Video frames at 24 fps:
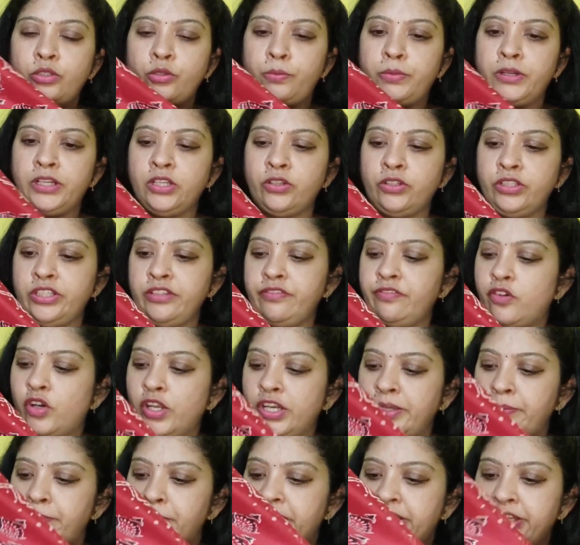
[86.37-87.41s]
దుప్పట ఉంది
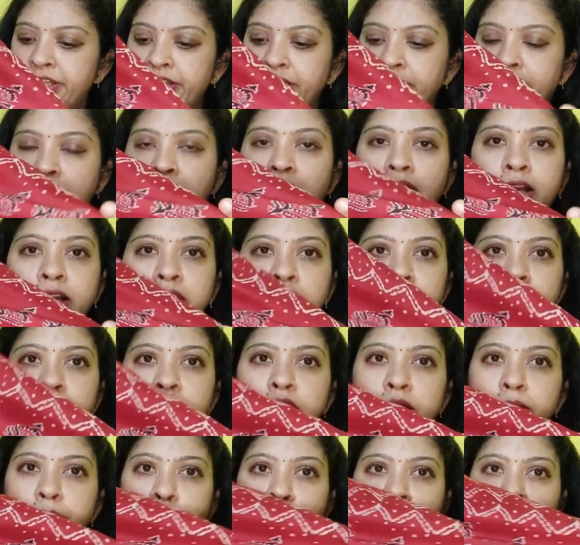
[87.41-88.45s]
ఫాలింగ్ మెటీరియల్ లాగా
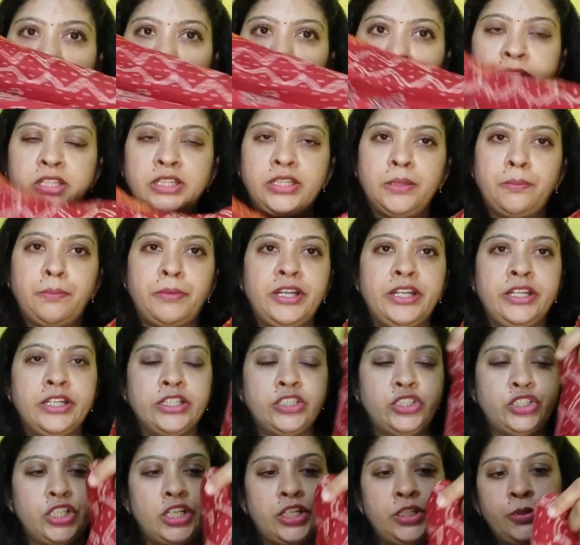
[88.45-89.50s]
మొత్తం ఎంత
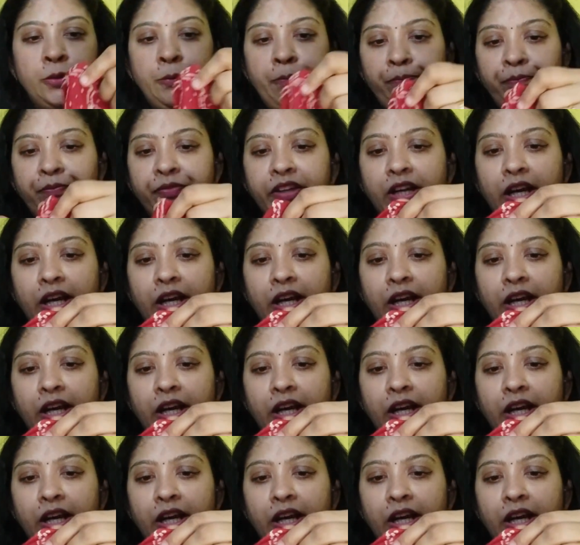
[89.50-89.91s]
ప్రింట్ ఇచ్చాడు